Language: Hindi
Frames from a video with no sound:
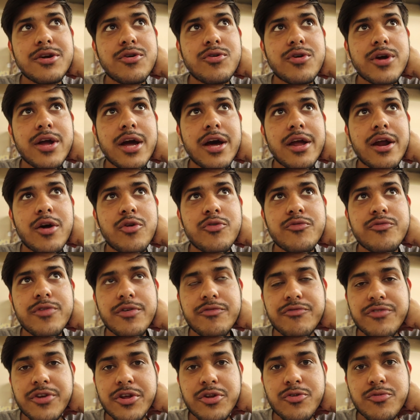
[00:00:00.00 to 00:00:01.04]
कि हो गया अराउंड
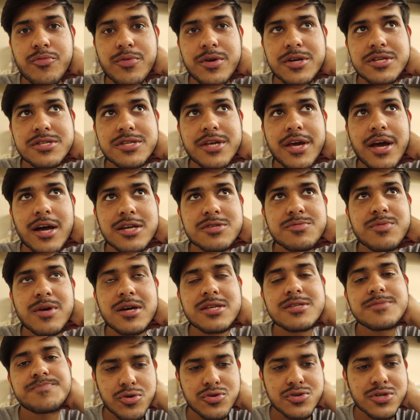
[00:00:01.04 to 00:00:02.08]
फिफ्टी रुपीज़ के
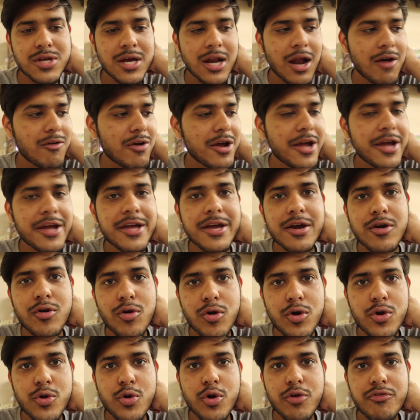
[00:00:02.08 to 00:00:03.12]
आसपास और इसके अलावा एक ये
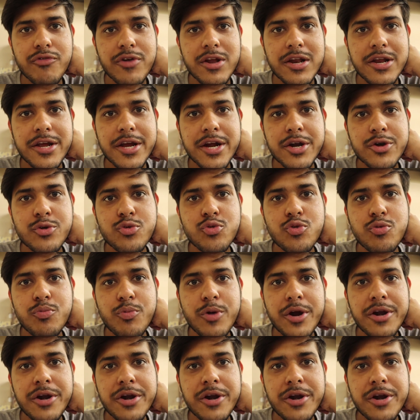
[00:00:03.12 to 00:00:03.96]
कोल्ड कॉफ़ी लिया टू